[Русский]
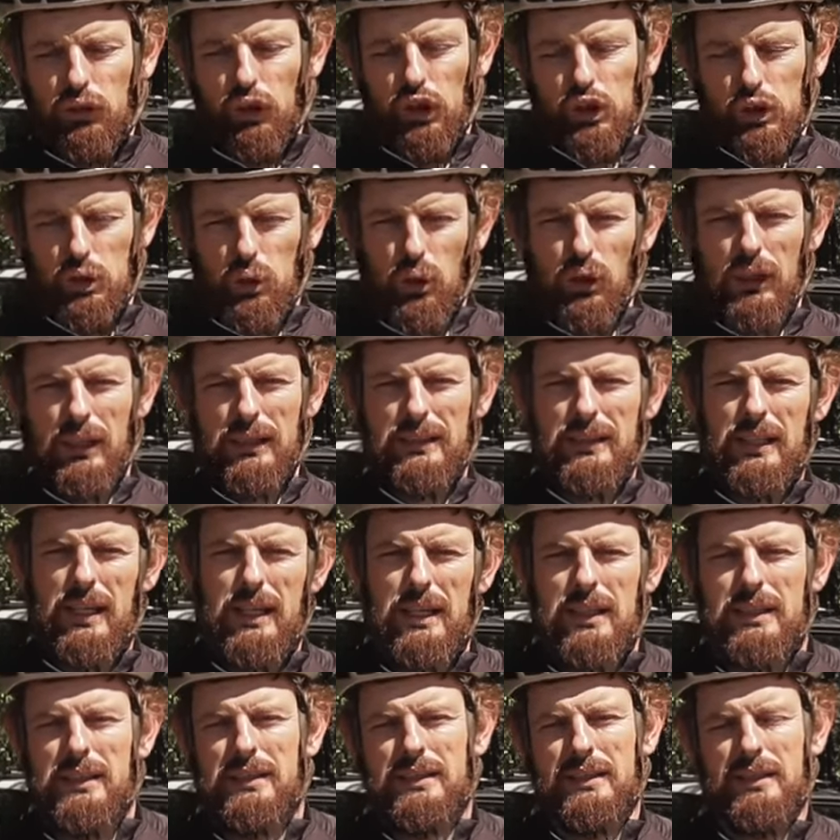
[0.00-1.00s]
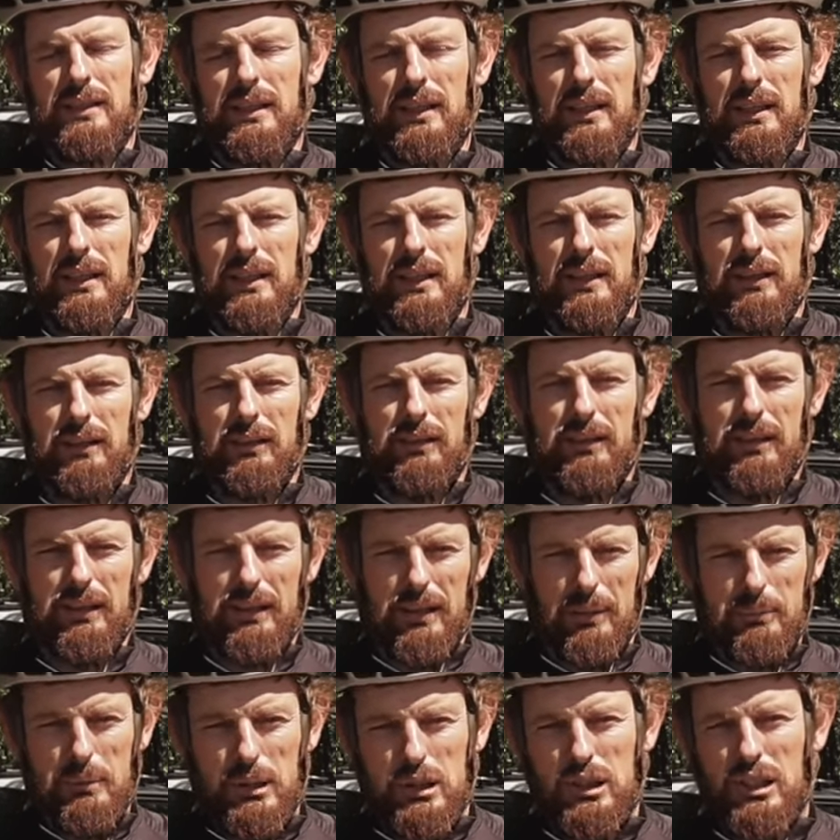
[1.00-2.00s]
Что касается
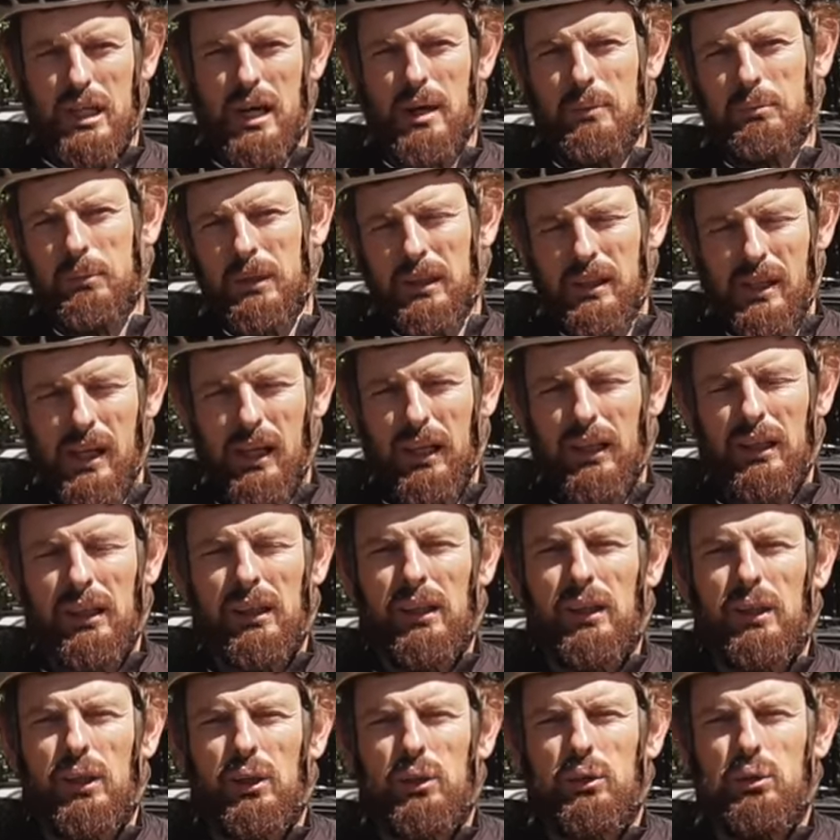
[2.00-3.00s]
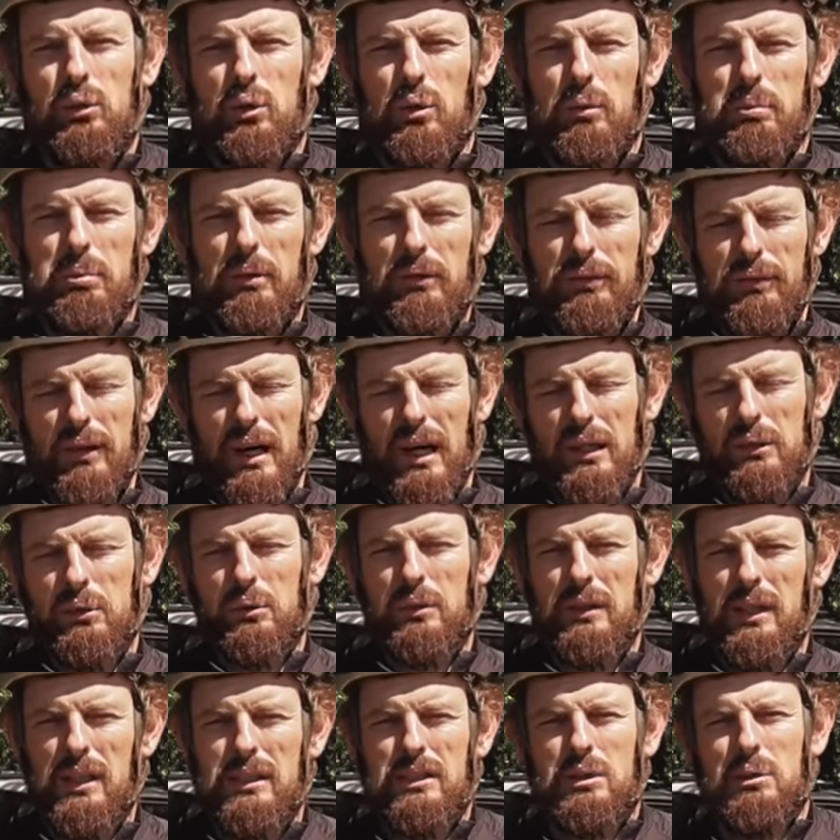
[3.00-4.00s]
хомячка меня, то по факту,
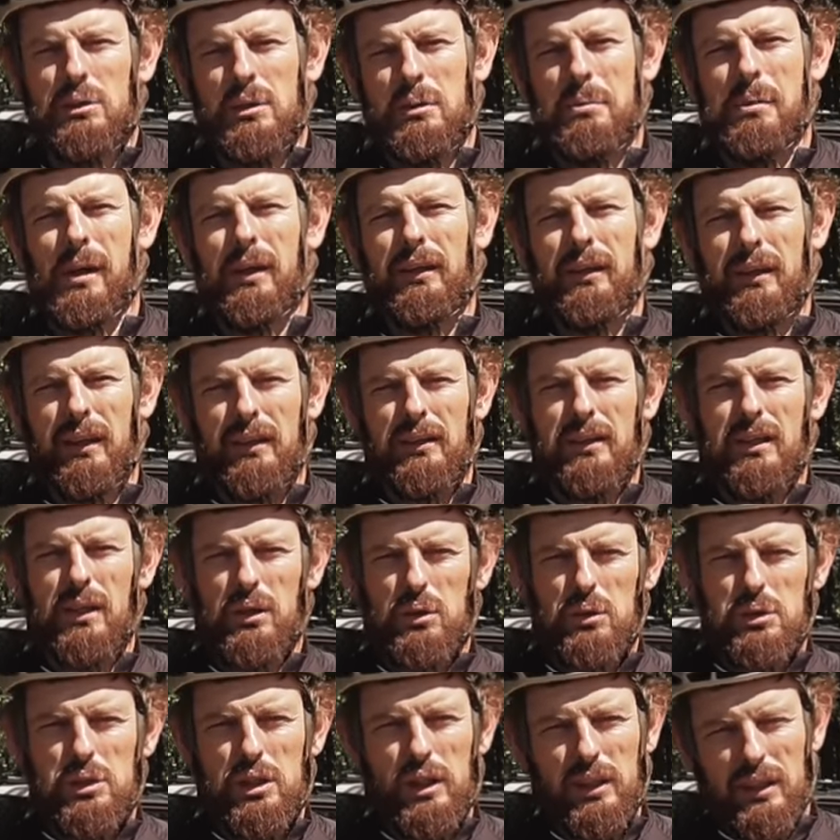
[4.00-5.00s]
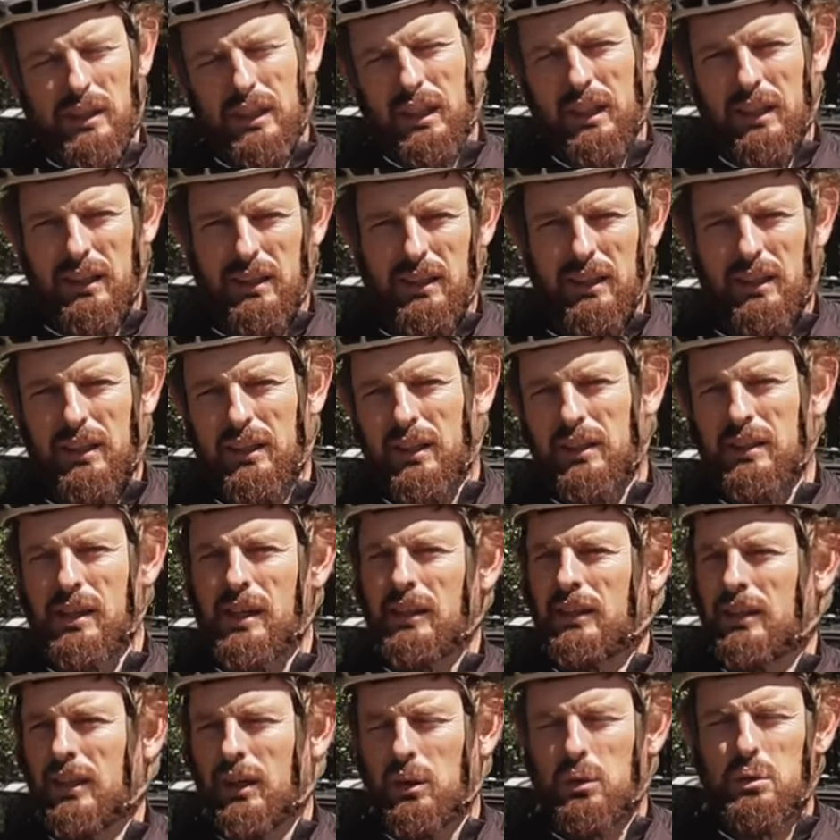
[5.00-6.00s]
если у тебя нет хорошей техники,
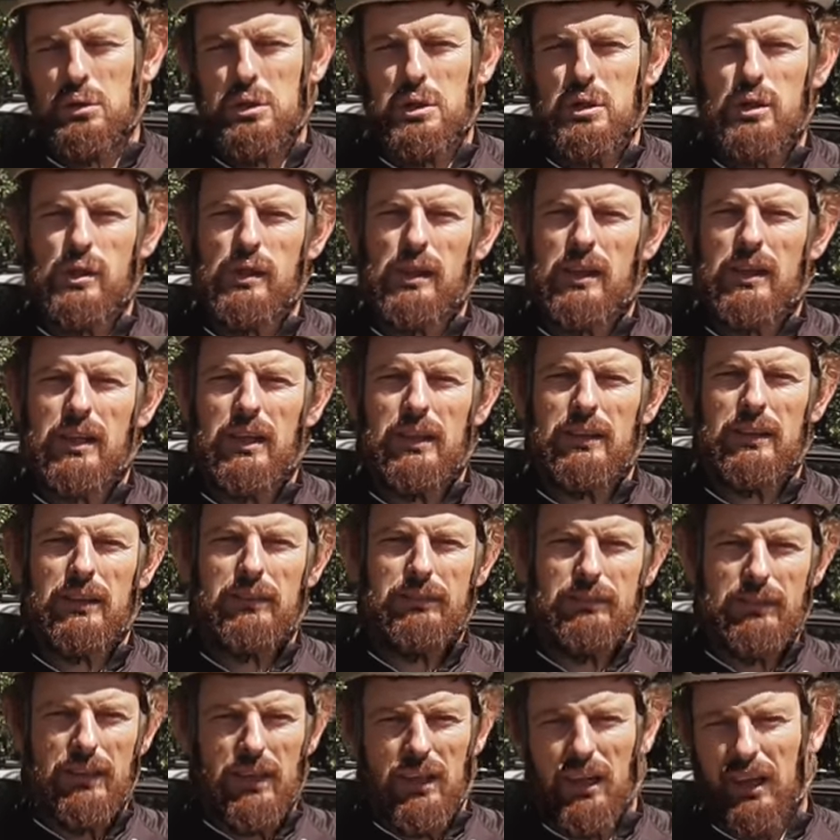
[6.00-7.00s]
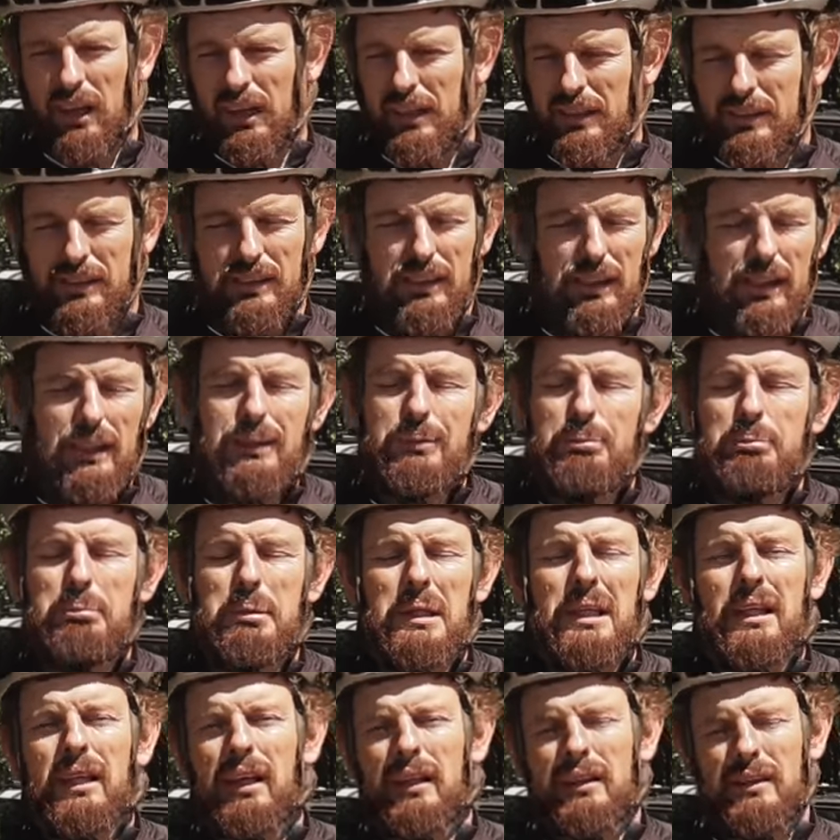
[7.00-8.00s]
нет хорошего наката в ногах, нет
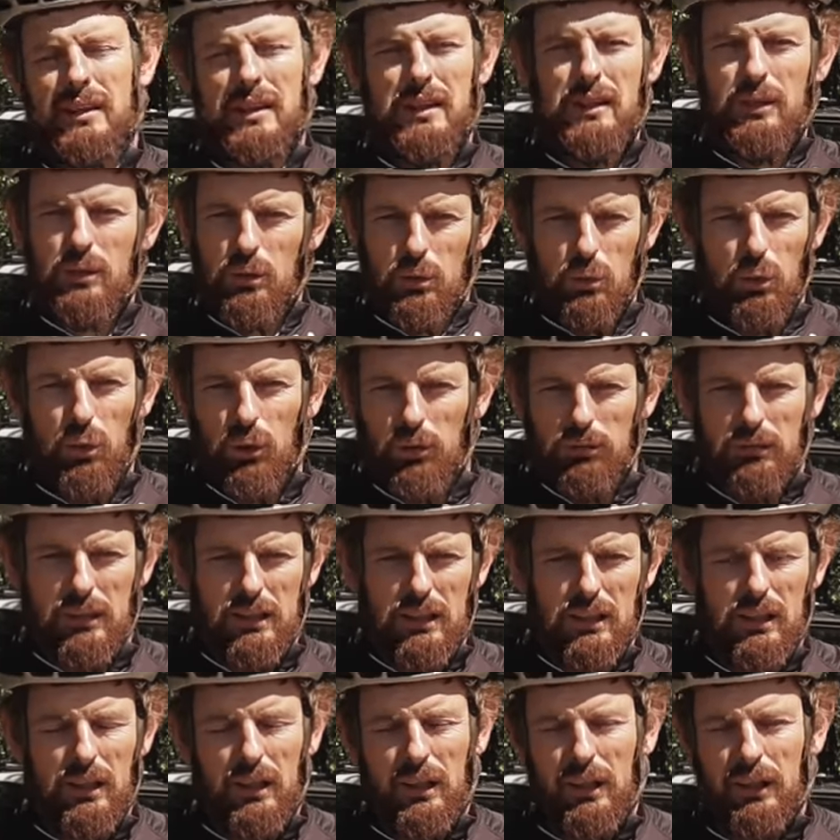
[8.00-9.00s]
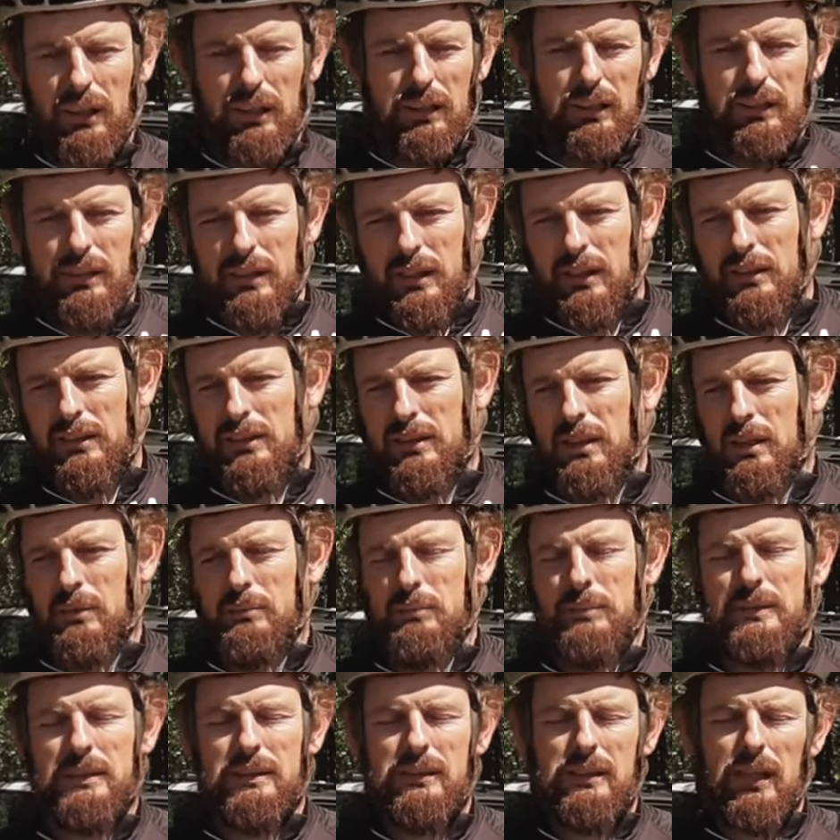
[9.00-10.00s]
пика тренировок и нет
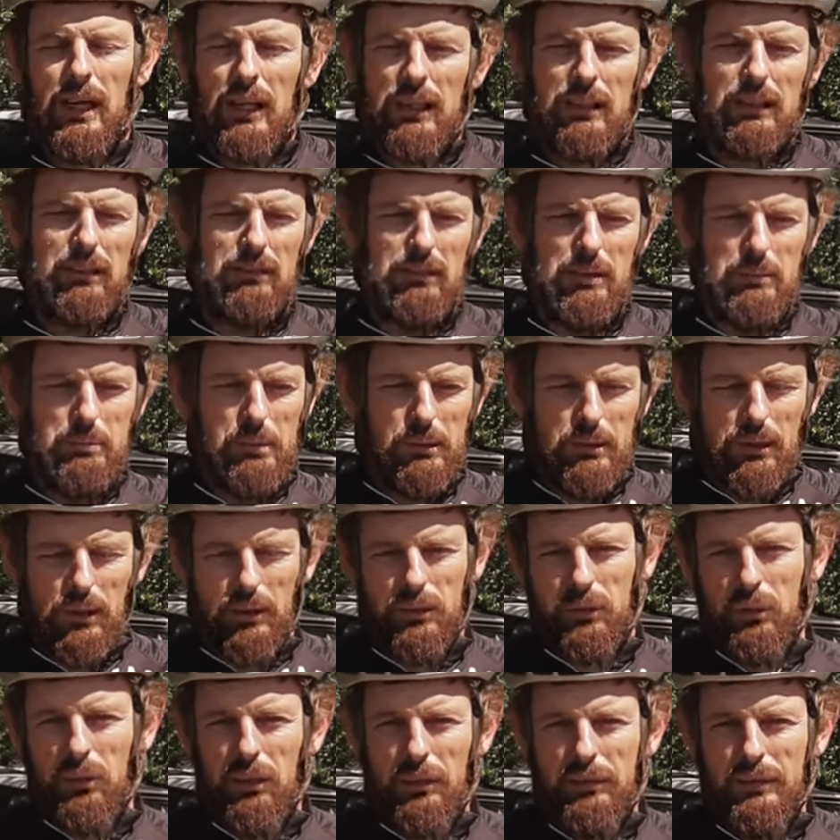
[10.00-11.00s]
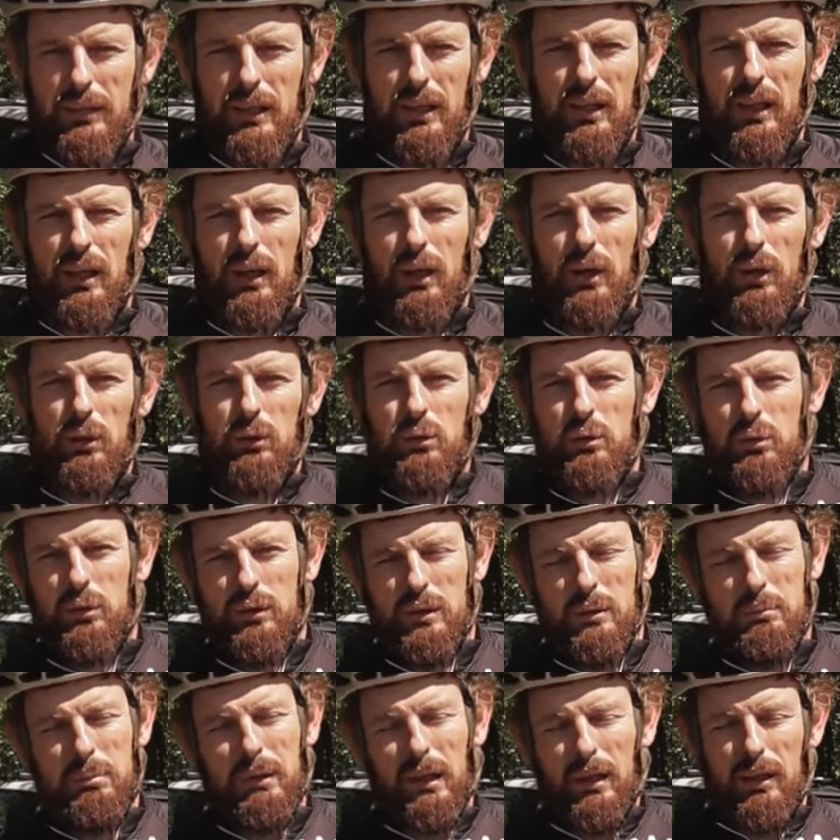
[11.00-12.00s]
там стартовой подготовки, то
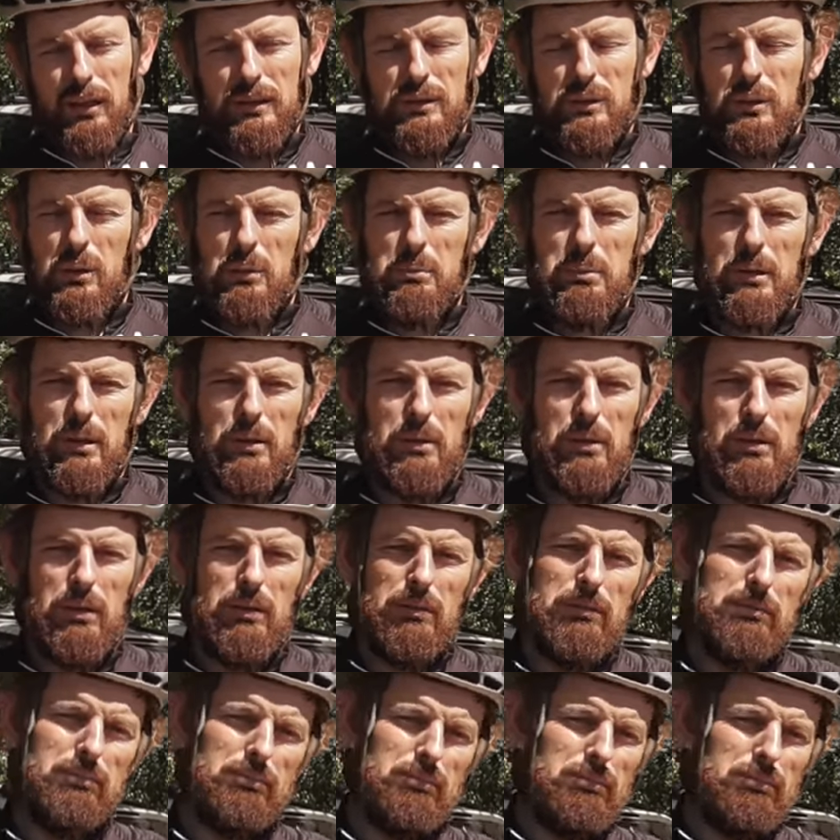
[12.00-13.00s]
тебе особо